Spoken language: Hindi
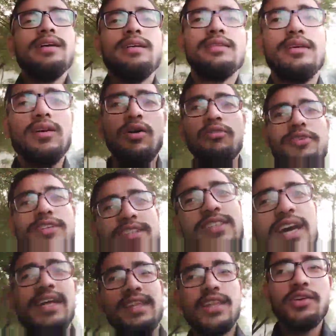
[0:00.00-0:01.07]
ऑफिस
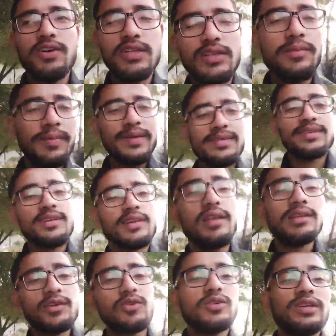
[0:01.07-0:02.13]
जाते वक्त बेसिकली
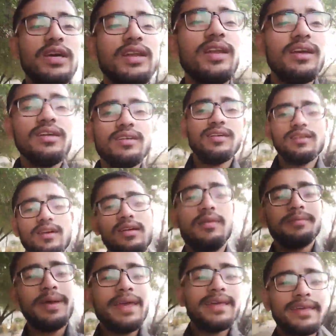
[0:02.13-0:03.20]
रोज़ाना मैं
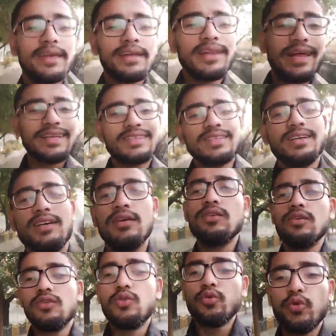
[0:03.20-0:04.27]
एक एक लेक्चर
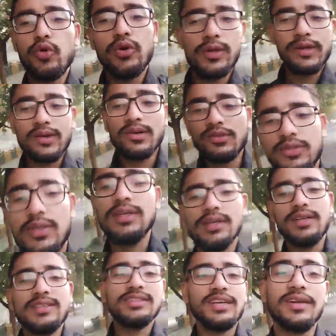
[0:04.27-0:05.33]
लंगो से
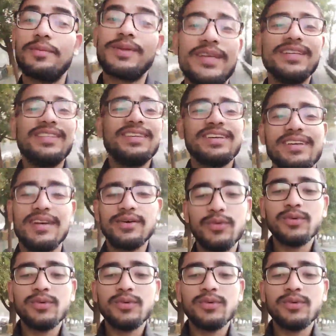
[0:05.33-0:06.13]
जर्मनी सीख रहा हूँ